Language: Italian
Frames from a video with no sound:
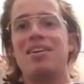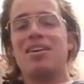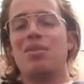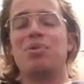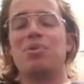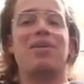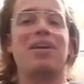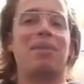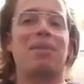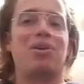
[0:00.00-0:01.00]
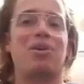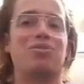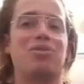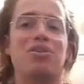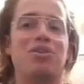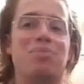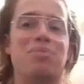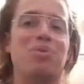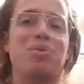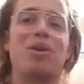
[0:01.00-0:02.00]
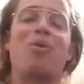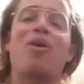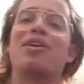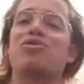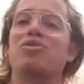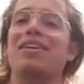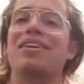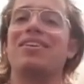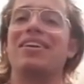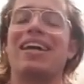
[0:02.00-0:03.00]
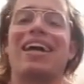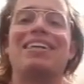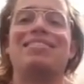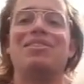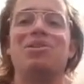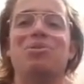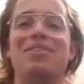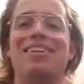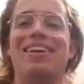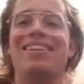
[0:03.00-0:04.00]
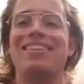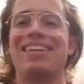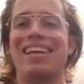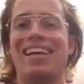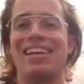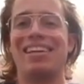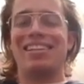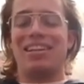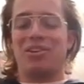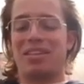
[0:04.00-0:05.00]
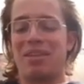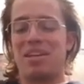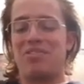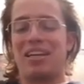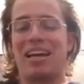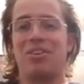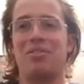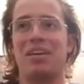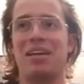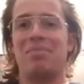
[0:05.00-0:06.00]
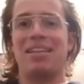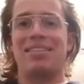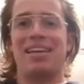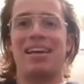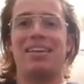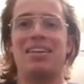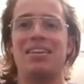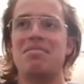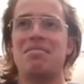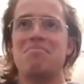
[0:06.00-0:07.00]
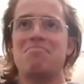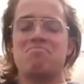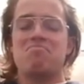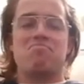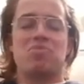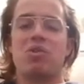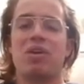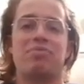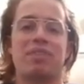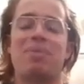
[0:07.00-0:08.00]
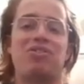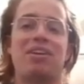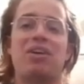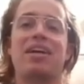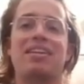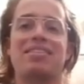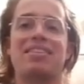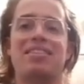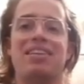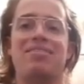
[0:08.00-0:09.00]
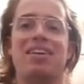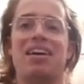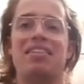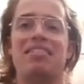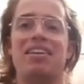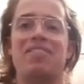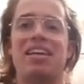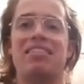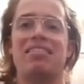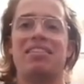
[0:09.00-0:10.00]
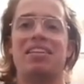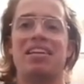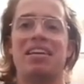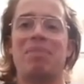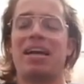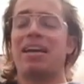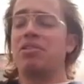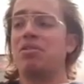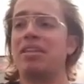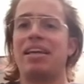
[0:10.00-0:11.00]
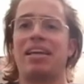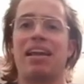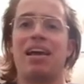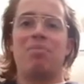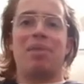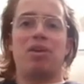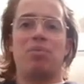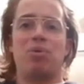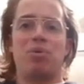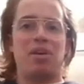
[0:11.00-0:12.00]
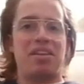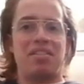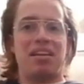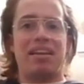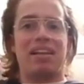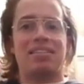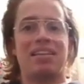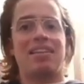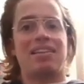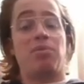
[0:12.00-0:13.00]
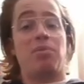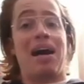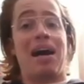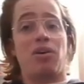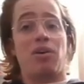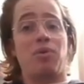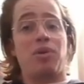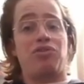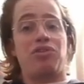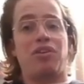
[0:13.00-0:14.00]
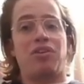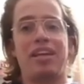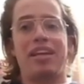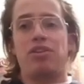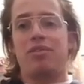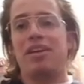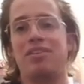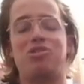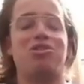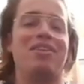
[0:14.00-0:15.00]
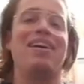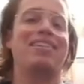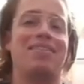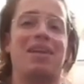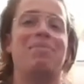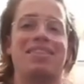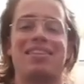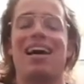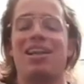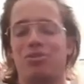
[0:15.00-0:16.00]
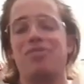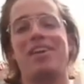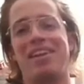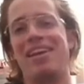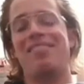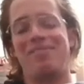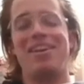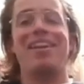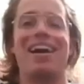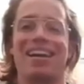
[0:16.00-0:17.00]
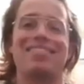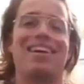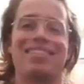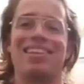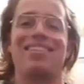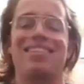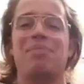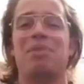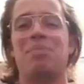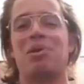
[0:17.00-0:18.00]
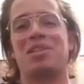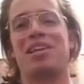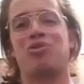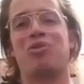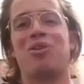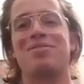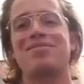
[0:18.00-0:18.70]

Oppure quella che porto io di più nel cuore sono eh, i ragazzi di Udine, che, dei nostri amici che hanno veramente una capacità organizzativa di eventi, magari non nei club, ma comunque in delle realtà tipo bar o comunque circoli dove ci si diverte veramente tanto, viene, viene anche tanta gente per i posti che sono.